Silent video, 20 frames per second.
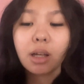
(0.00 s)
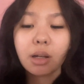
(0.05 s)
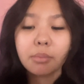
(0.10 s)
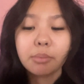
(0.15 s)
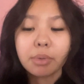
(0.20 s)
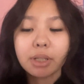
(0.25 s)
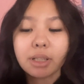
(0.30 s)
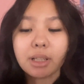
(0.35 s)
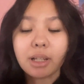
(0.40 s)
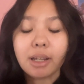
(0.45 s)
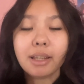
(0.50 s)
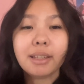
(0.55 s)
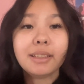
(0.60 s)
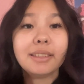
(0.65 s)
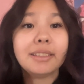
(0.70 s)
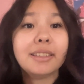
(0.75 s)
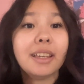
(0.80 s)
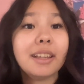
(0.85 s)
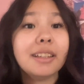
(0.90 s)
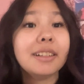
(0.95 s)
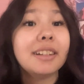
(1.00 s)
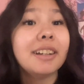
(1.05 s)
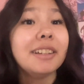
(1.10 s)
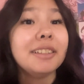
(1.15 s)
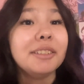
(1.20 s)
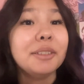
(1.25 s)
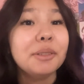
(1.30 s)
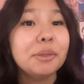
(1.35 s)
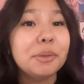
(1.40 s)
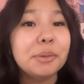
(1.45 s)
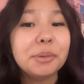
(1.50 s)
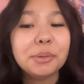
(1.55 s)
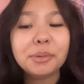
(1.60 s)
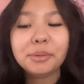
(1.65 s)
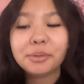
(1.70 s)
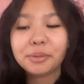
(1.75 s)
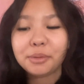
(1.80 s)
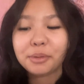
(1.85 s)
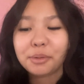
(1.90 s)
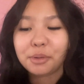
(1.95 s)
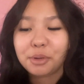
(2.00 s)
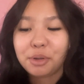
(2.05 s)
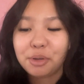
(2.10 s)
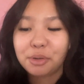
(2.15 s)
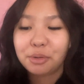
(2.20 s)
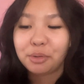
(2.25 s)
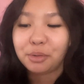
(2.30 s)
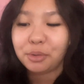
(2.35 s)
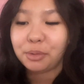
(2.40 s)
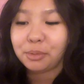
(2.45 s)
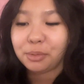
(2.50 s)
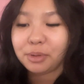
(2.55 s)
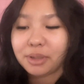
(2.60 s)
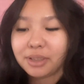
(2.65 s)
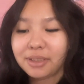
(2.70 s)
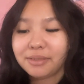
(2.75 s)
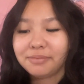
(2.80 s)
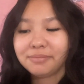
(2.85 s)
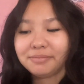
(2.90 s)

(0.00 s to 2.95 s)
Последний день каникул. Очень грустно.